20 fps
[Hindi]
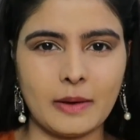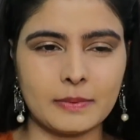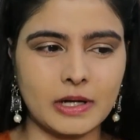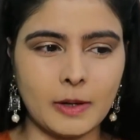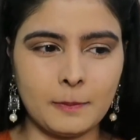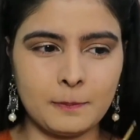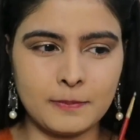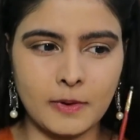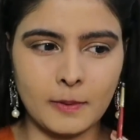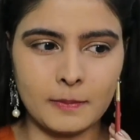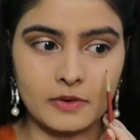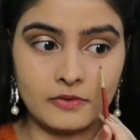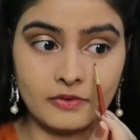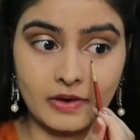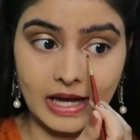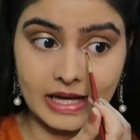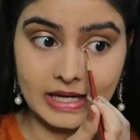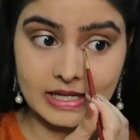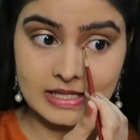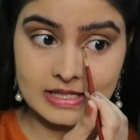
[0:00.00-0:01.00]
आपका पप
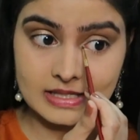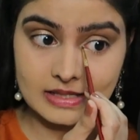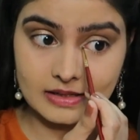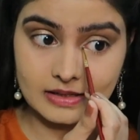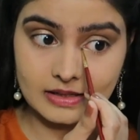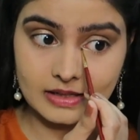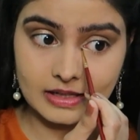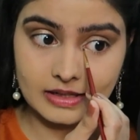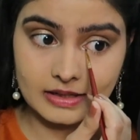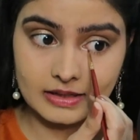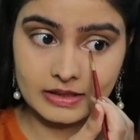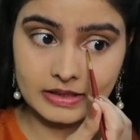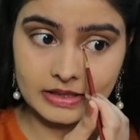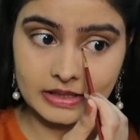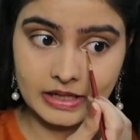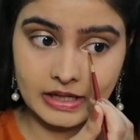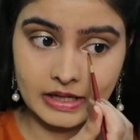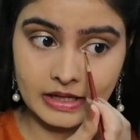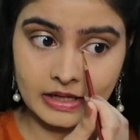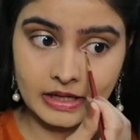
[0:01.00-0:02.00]
ऑफ आइज़ निकल
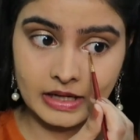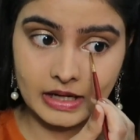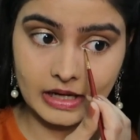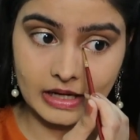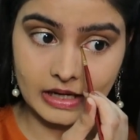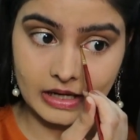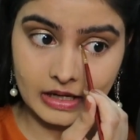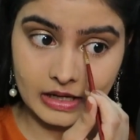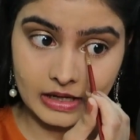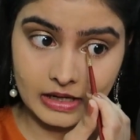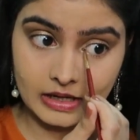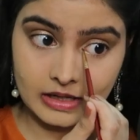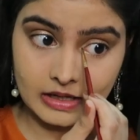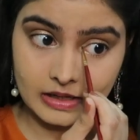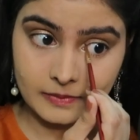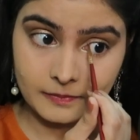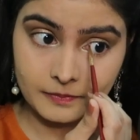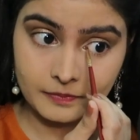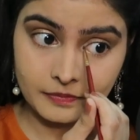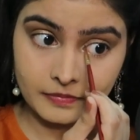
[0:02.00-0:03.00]
के आए एंड